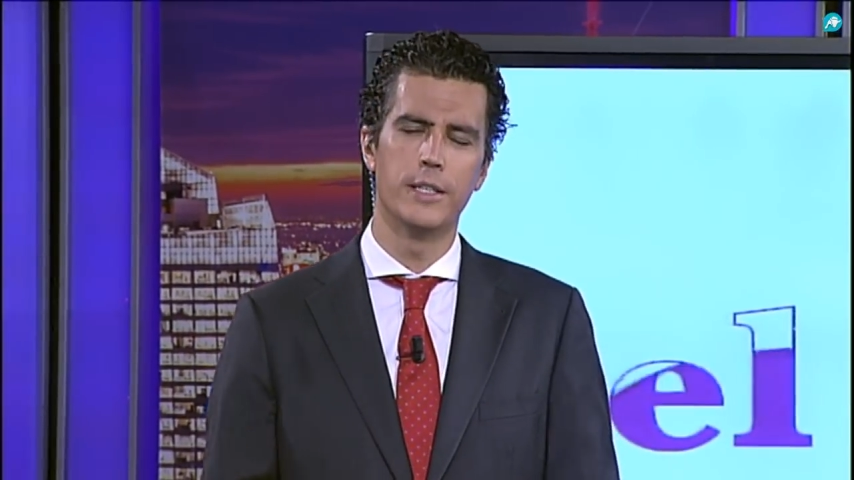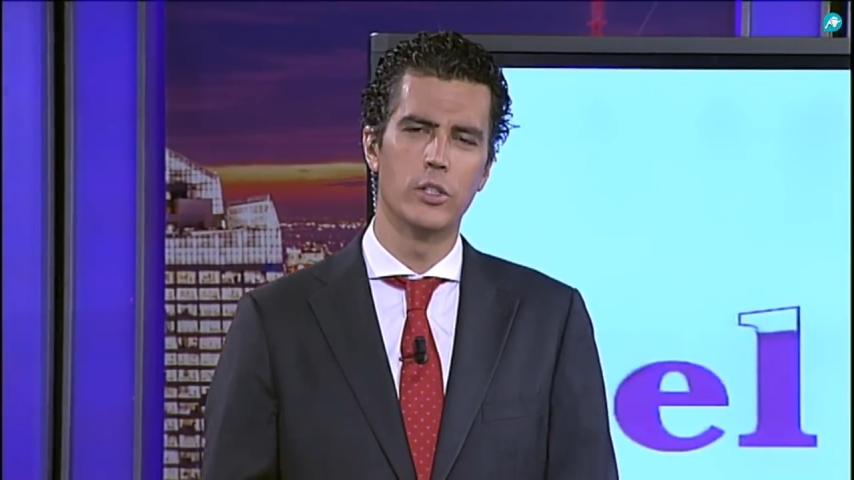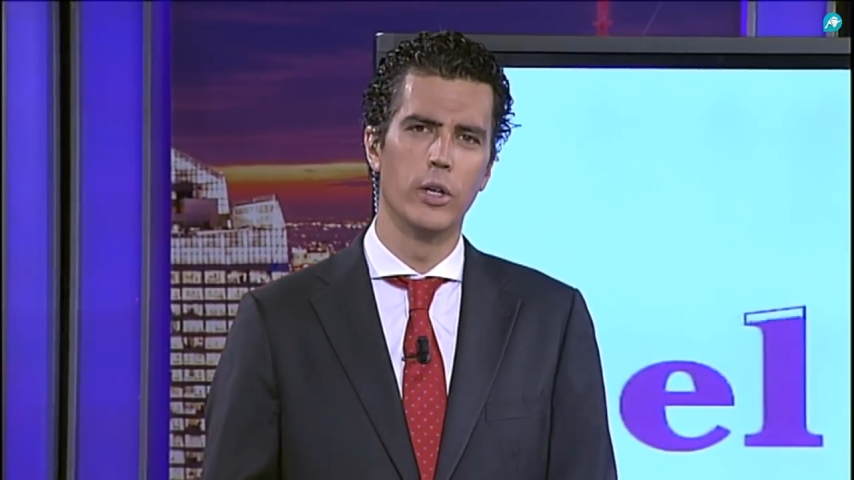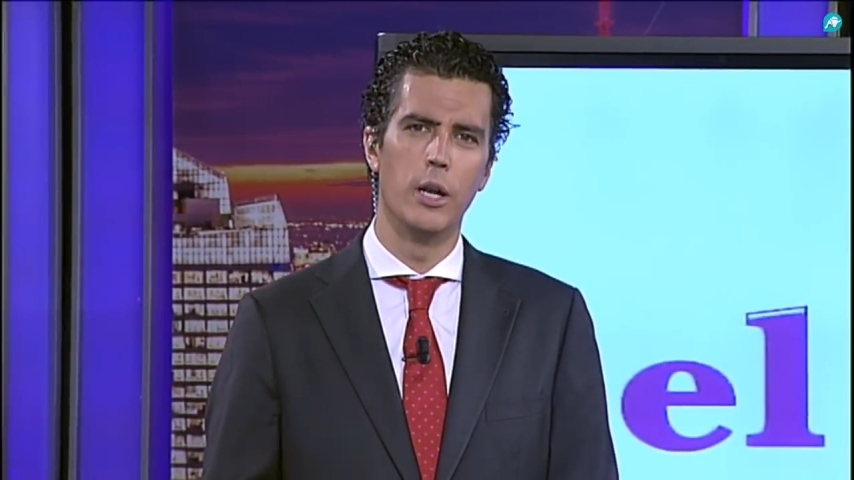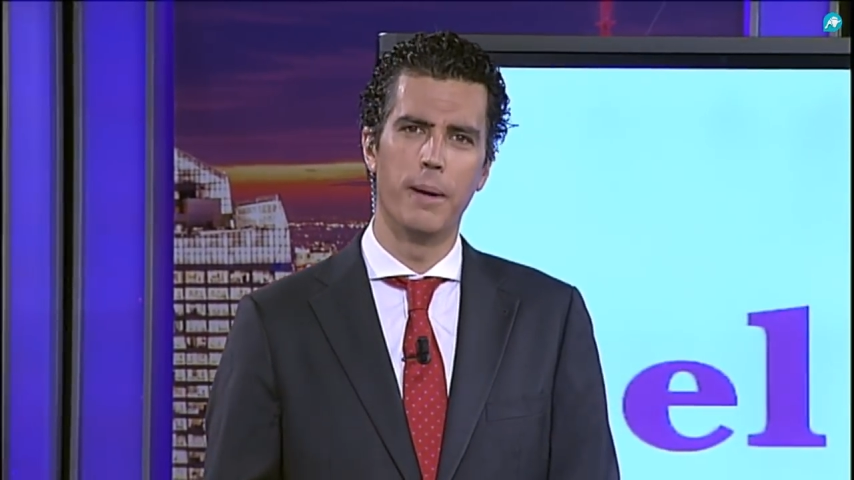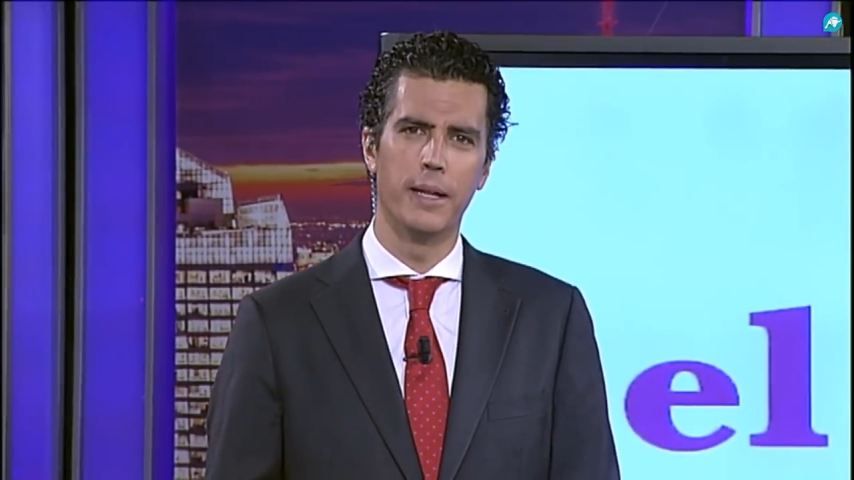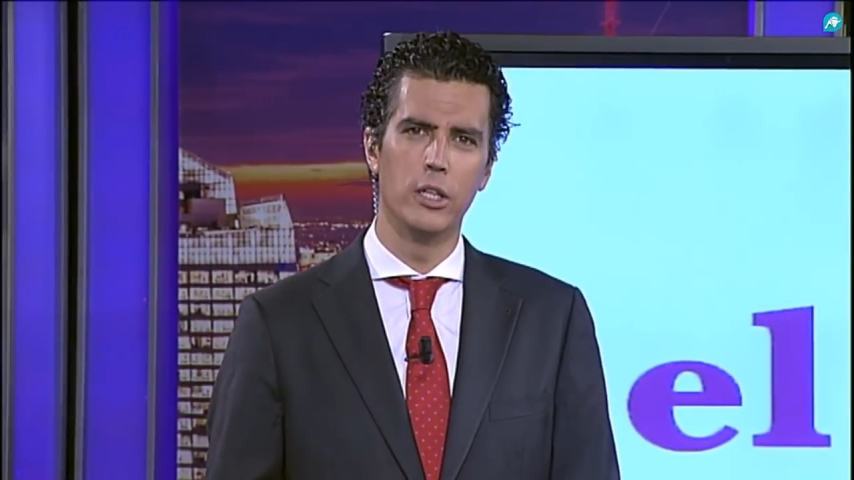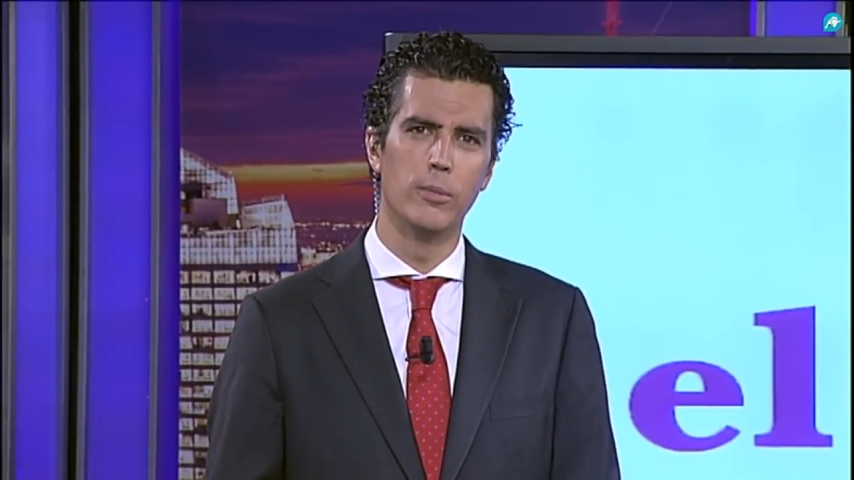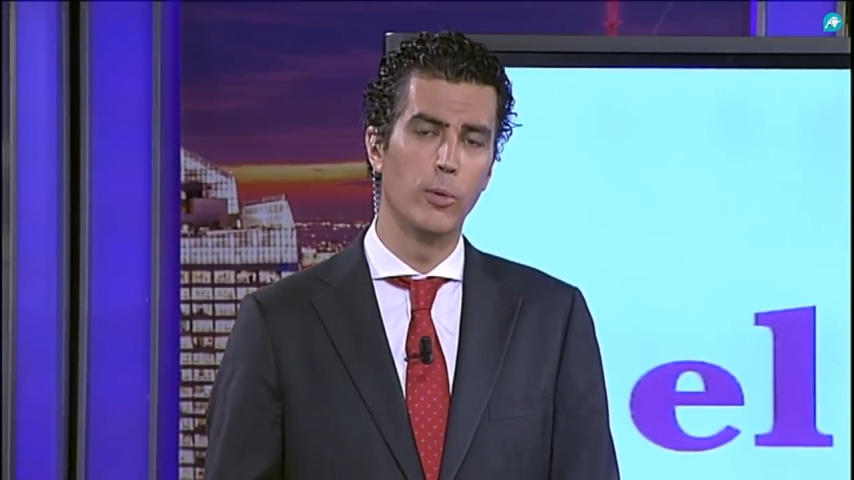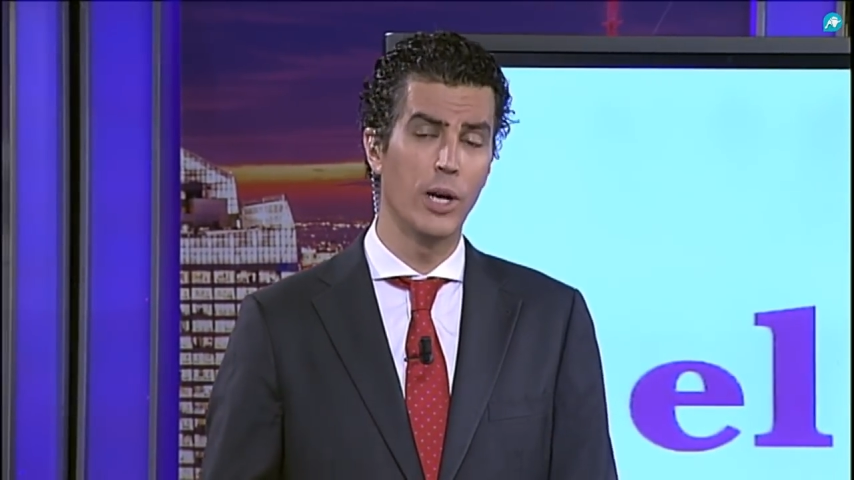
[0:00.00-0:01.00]
esto en el
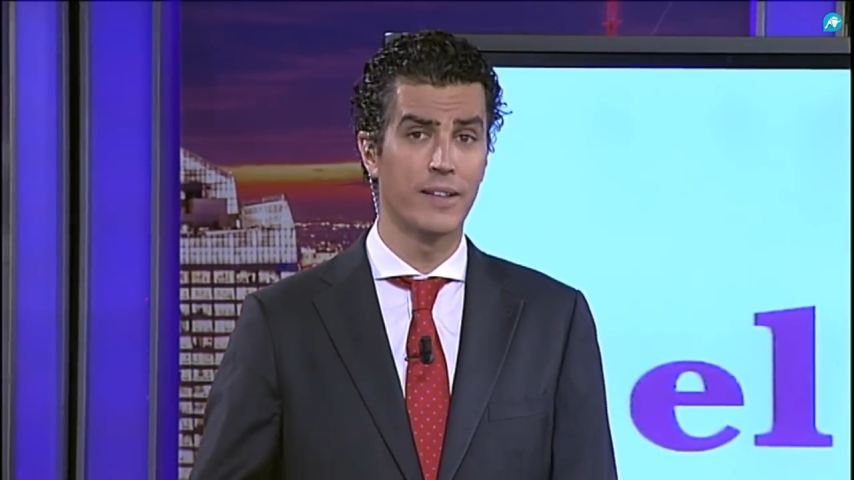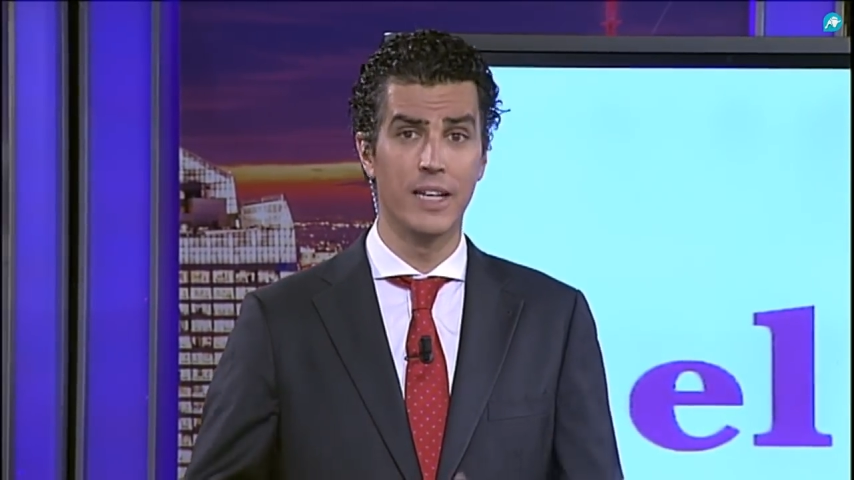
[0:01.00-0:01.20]
Partido Popular,